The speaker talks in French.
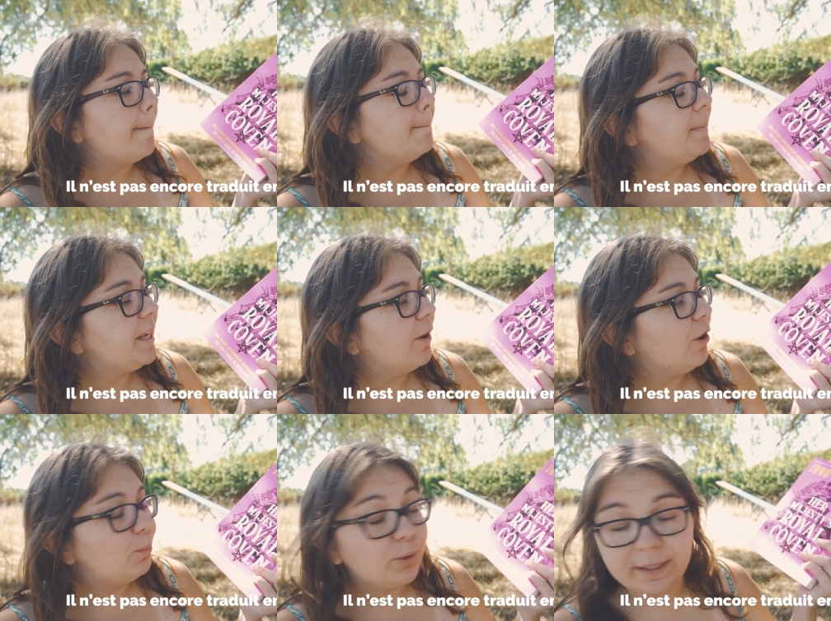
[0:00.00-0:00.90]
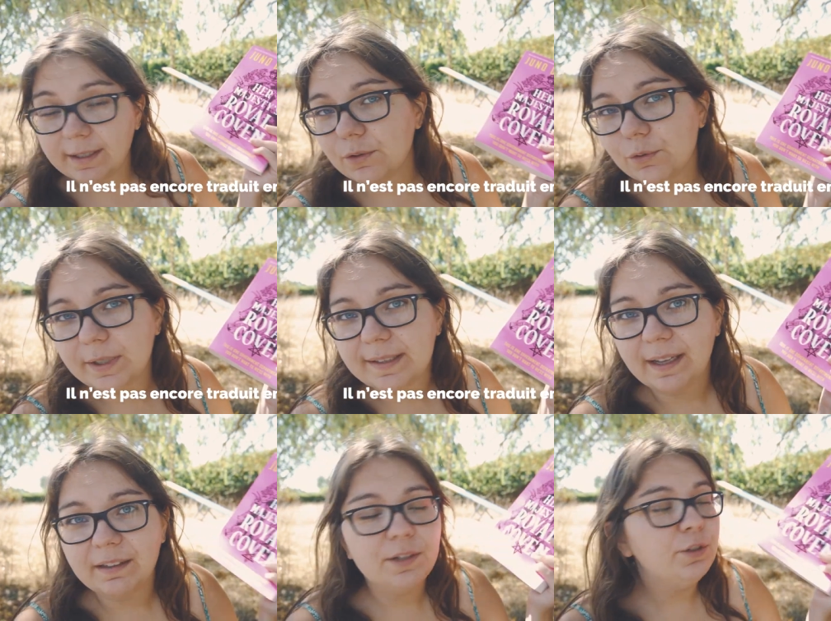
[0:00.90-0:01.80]
Mais peut-être qu'un jour il
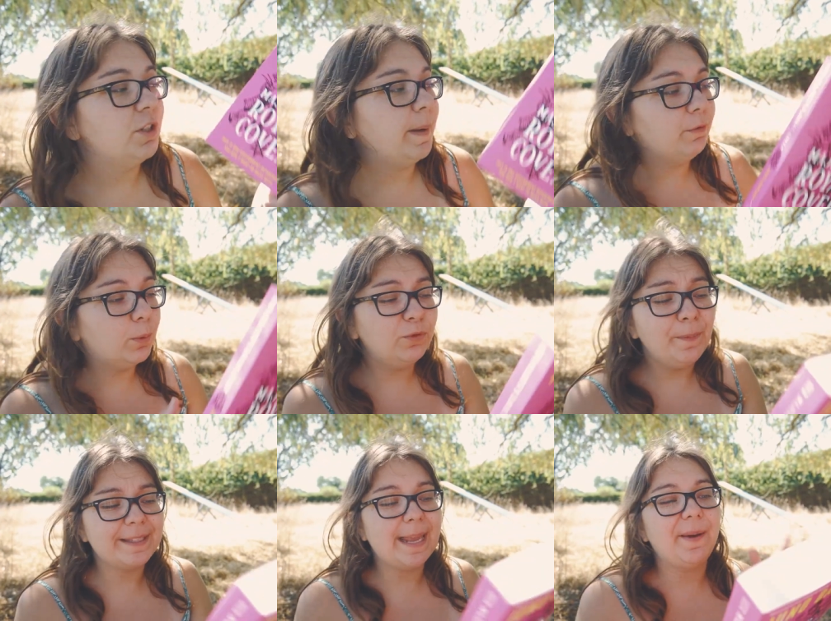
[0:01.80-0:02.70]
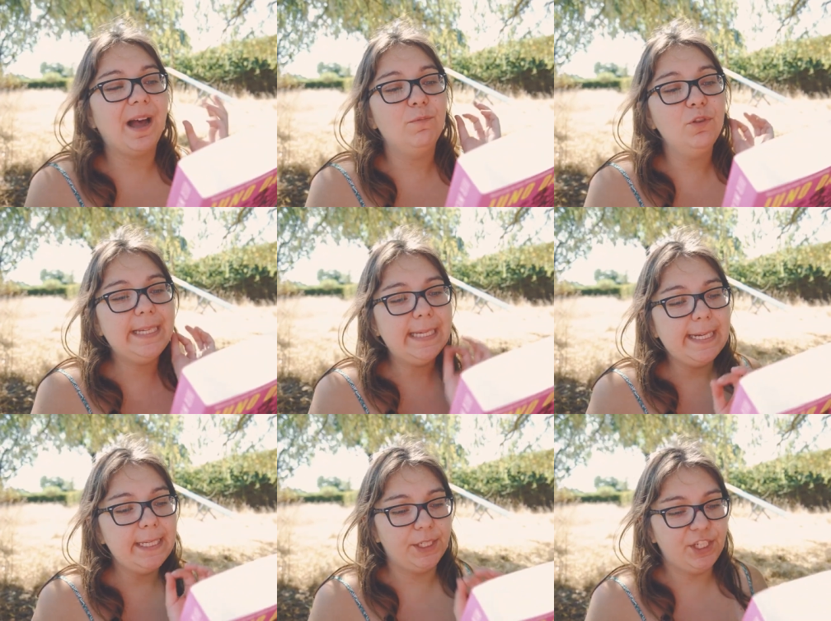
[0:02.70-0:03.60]
sera traduit. J'espère pour vous parce qu'apparemment il
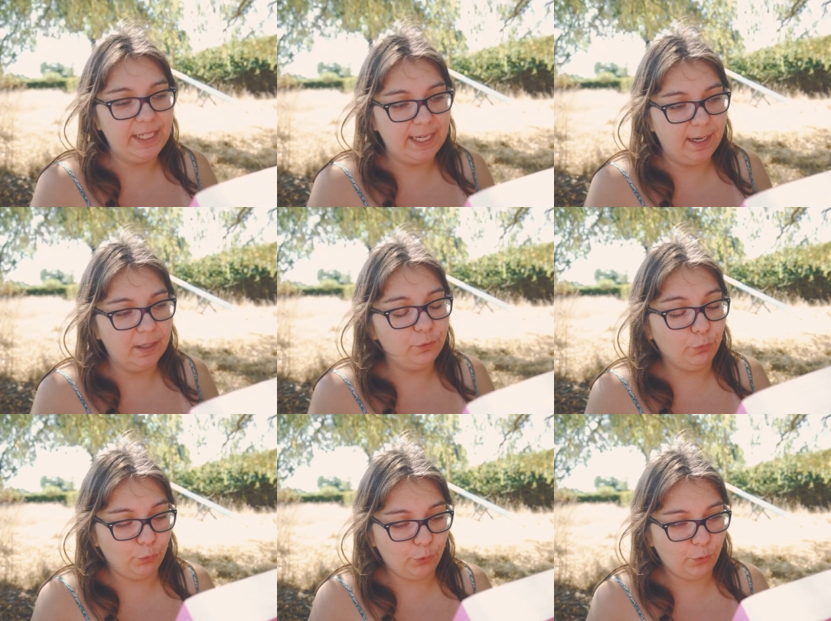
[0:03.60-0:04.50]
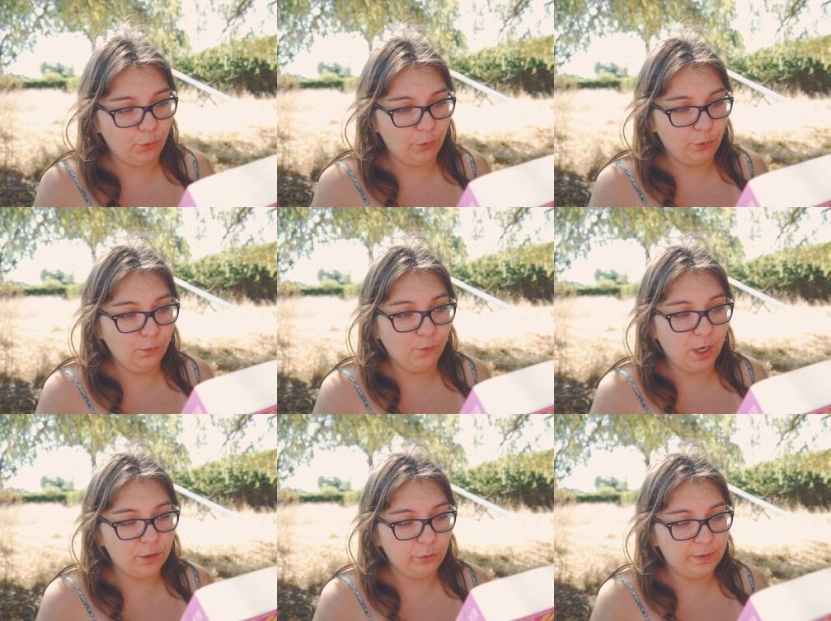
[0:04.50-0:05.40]
est génial. Donc, donc
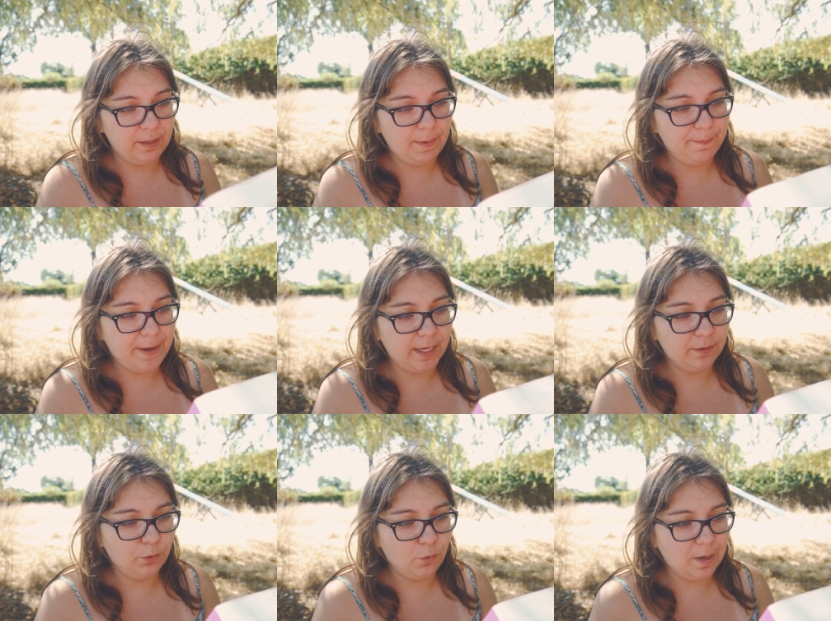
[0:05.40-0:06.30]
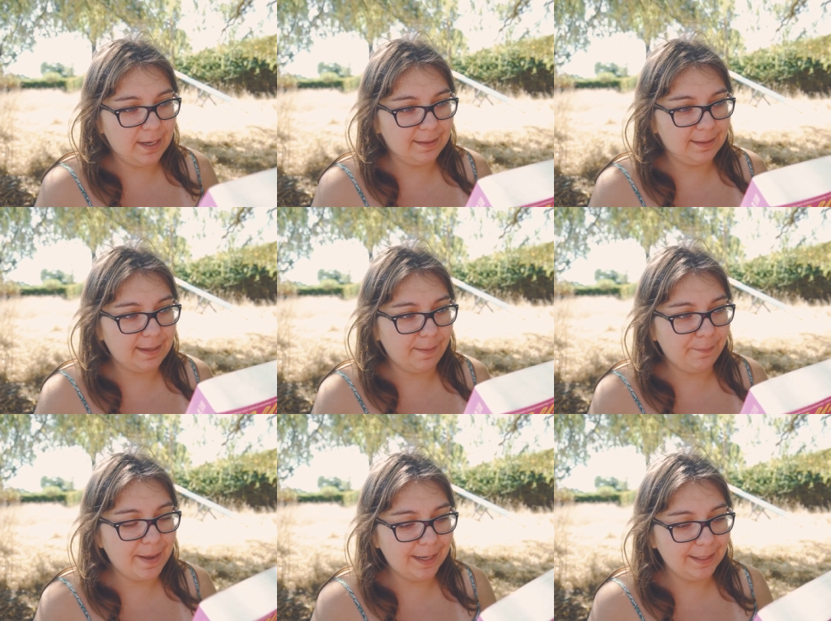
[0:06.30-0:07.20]
voilà, je sais même pas de quoi ça
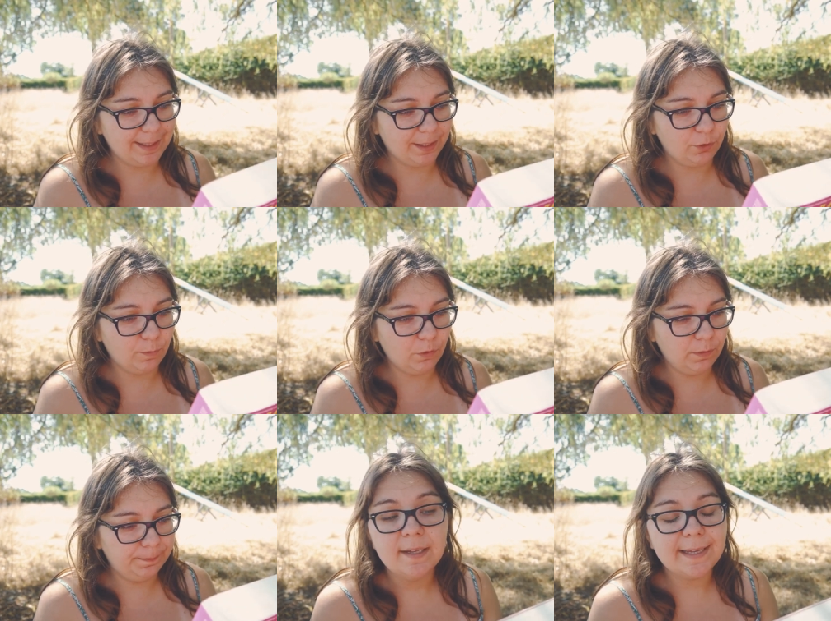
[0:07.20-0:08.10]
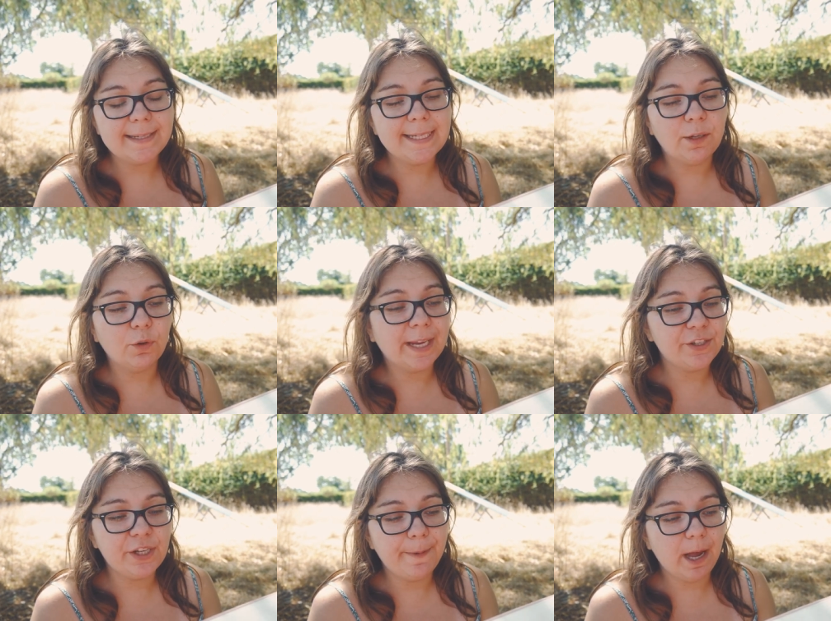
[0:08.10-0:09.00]
parle exactement. Ça dit que
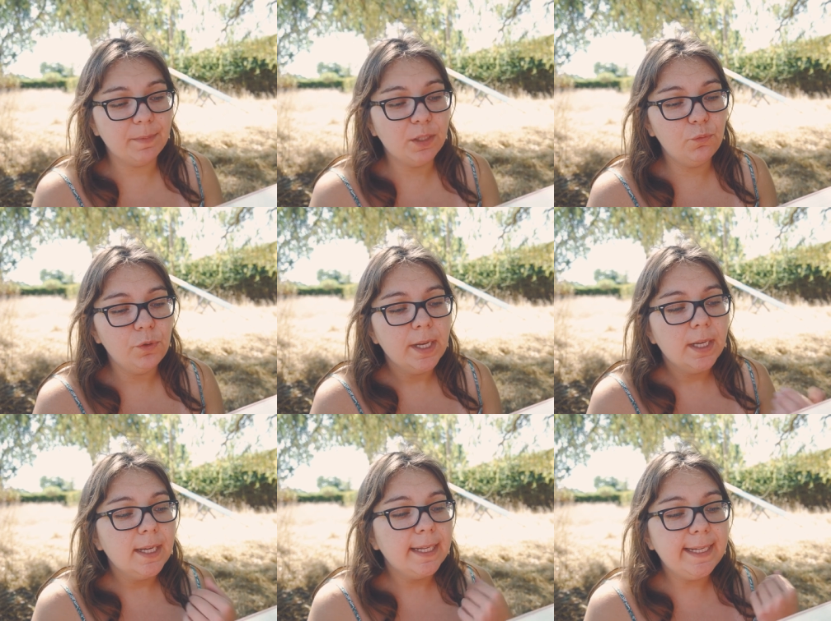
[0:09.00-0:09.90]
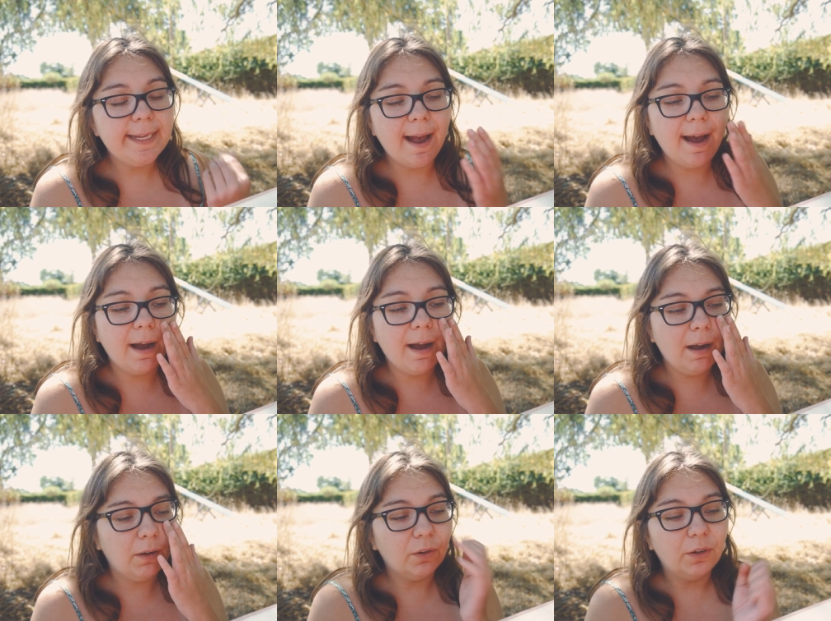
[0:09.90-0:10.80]
caché parmi nous, il y a
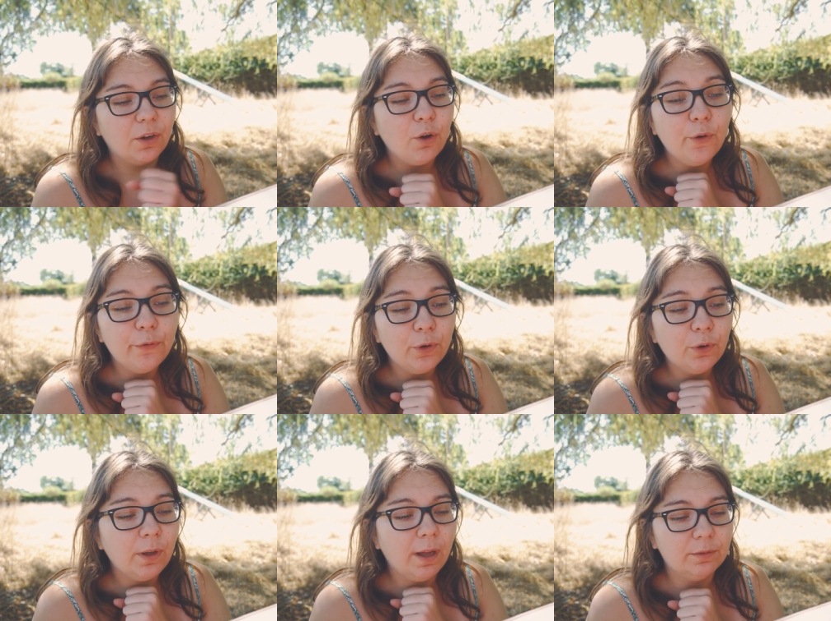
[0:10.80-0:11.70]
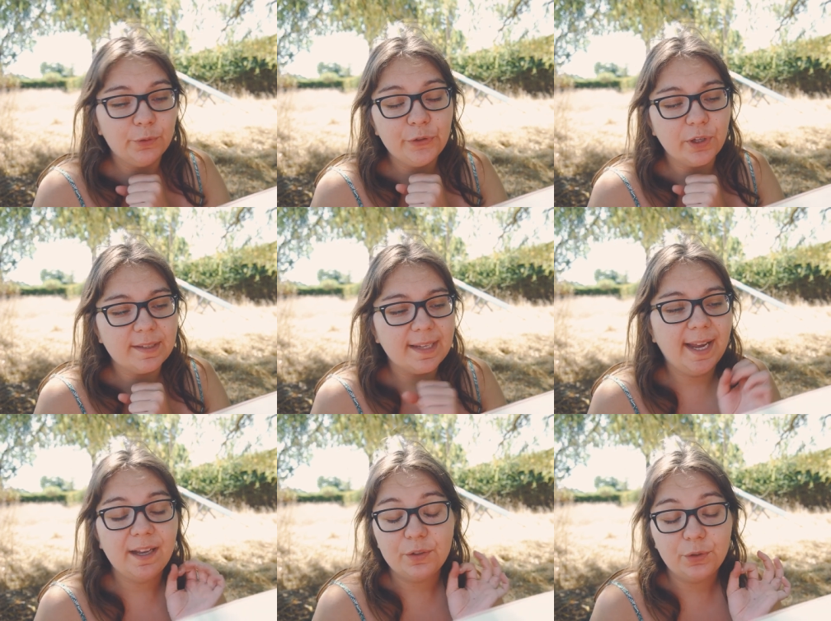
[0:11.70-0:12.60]
un covent de
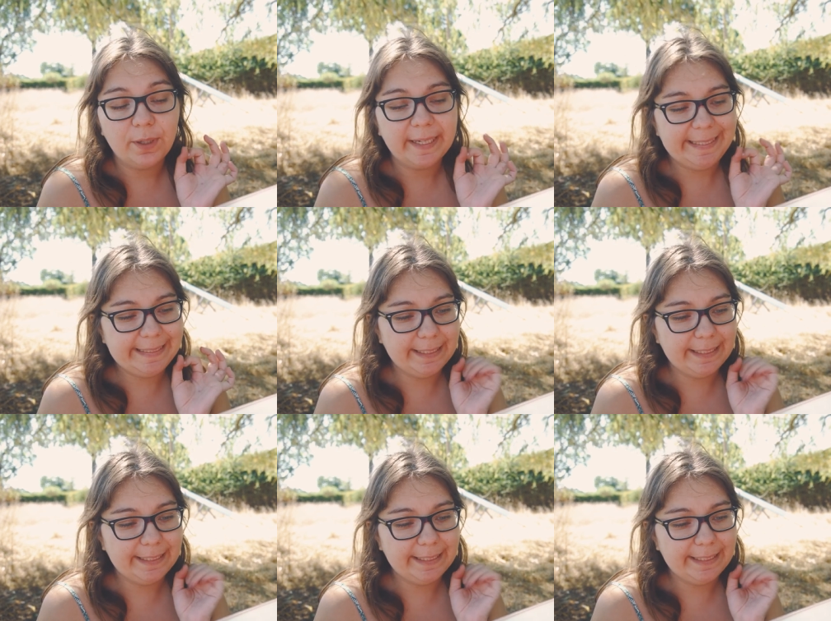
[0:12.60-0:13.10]
sorcières secret.